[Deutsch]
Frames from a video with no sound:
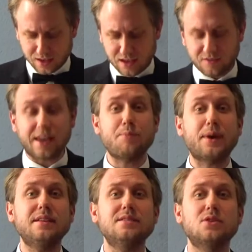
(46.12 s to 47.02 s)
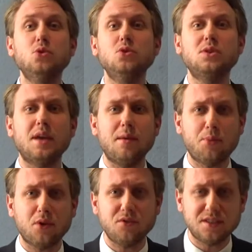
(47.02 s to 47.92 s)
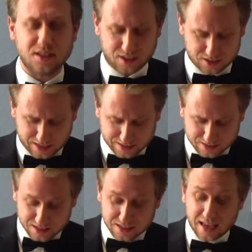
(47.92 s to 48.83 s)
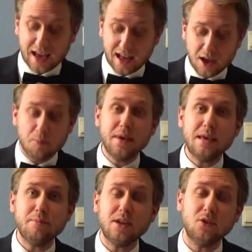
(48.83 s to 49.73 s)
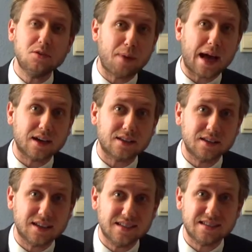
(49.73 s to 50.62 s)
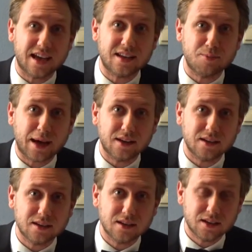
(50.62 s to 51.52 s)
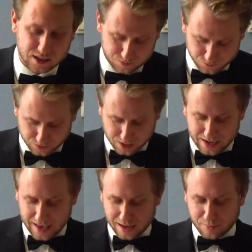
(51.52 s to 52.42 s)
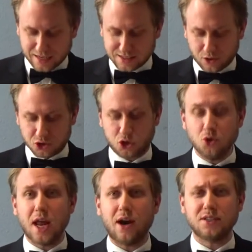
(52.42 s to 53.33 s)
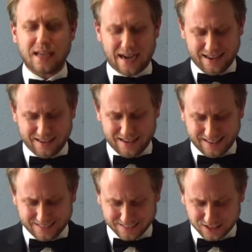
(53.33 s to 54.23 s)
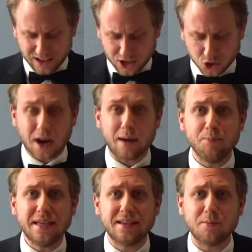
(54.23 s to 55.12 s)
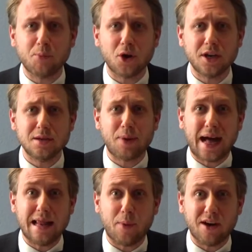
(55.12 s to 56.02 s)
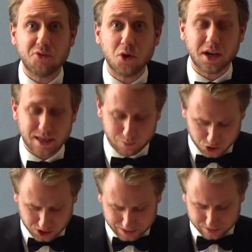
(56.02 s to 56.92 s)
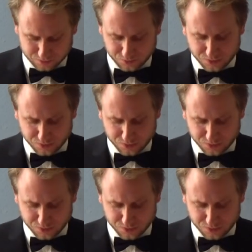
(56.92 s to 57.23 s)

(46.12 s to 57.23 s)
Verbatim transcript: Weil der Prinz gut improvisieren kann, zieht er Mimen und Barden in seinen Bann. Lehrmeister und Schüler aus allen Landen schon am Meeting Point Palma vor ihm standen.